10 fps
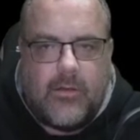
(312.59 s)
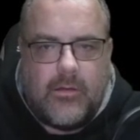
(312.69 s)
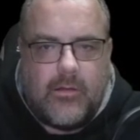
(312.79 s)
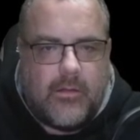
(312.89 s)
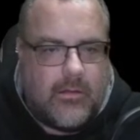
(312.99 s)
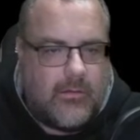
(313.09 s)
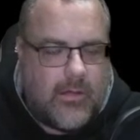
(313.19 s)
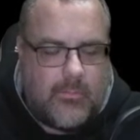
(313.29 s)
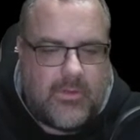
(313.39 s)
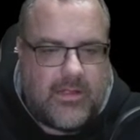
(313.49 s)
Äh,
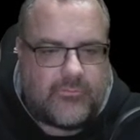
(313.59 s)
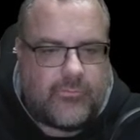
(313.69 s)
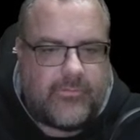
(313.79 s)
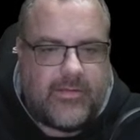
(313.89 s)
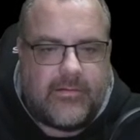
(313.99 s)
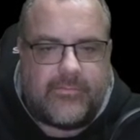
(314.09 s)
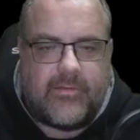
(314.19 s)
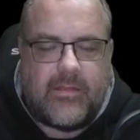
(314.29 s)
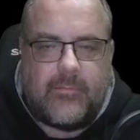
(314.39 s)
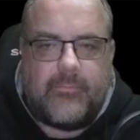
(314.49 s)
aber kann schon sein, dass
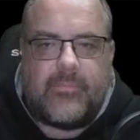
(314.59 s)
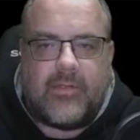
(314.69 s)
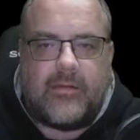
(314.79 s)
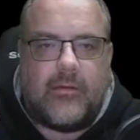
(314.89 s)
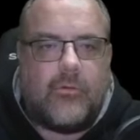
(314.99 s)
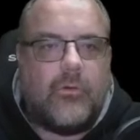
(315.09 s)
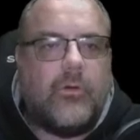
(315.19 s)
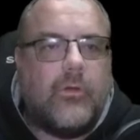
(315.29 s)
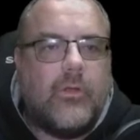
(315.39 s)
da eben dann auch